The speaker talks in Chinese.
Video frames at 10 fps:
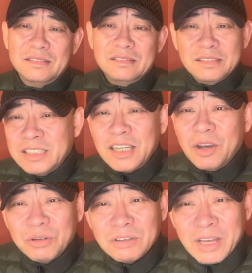你现在
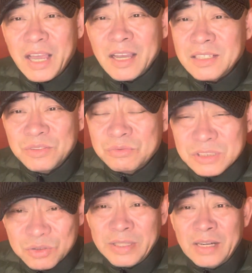回头看一看，这五
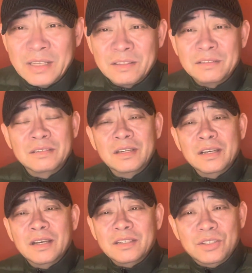十多年里头，
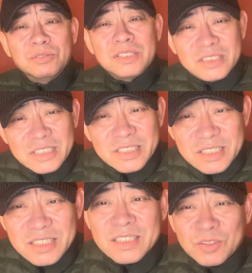尤其这
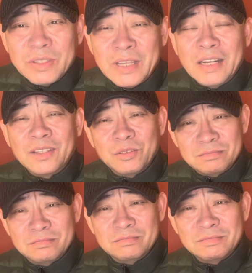四十多年里头。
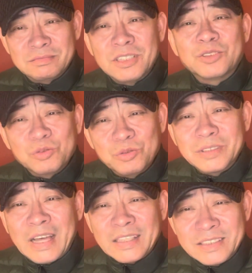在中国
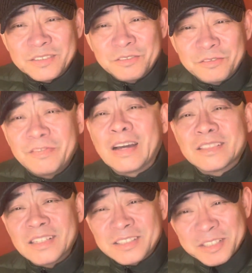大地上发
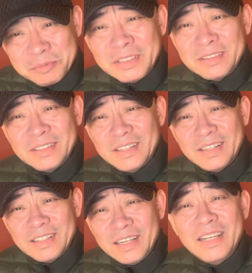生了什么，
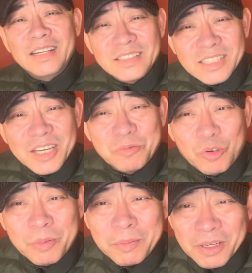历历在
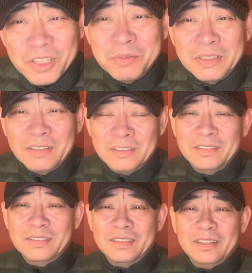目吧？朋友们，都。
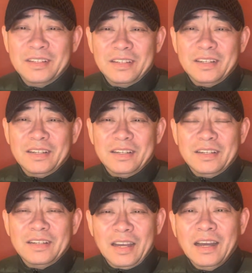
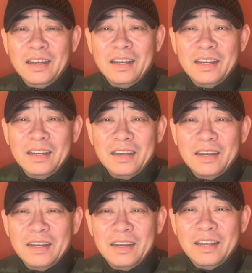啊，
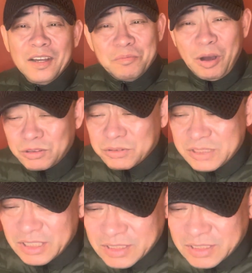毛主席